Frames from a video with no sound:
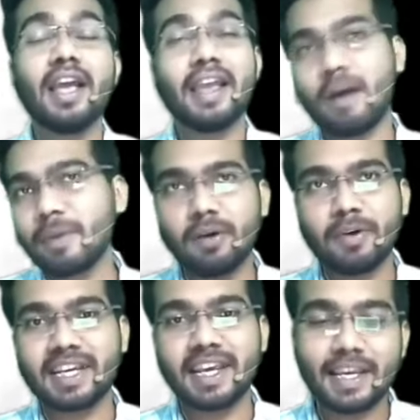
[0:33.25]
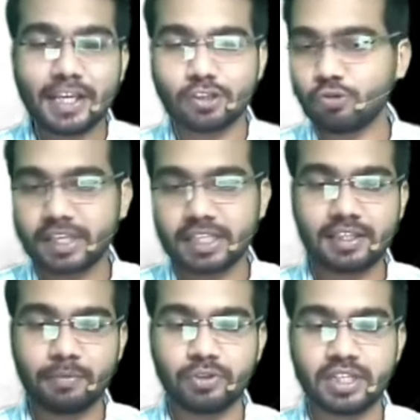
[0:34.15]
यहाँ पे कवर किए हैं ये जो क्वेश्चन
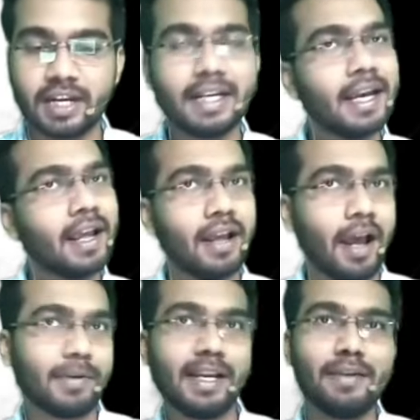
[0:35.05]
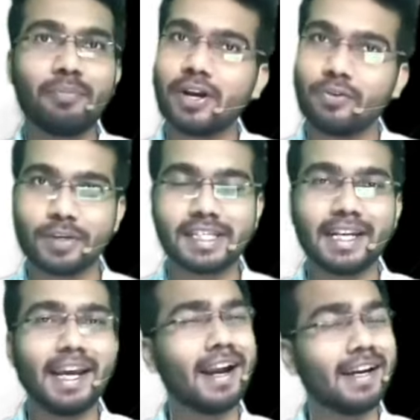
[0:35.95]
सब कुछ है ठीक है आपके लिए इंपॉर्टेंट क्वेश्चन
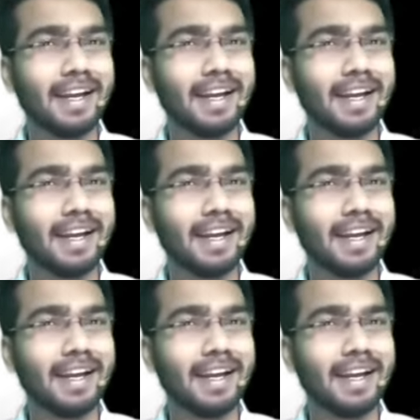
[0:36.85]
है एंड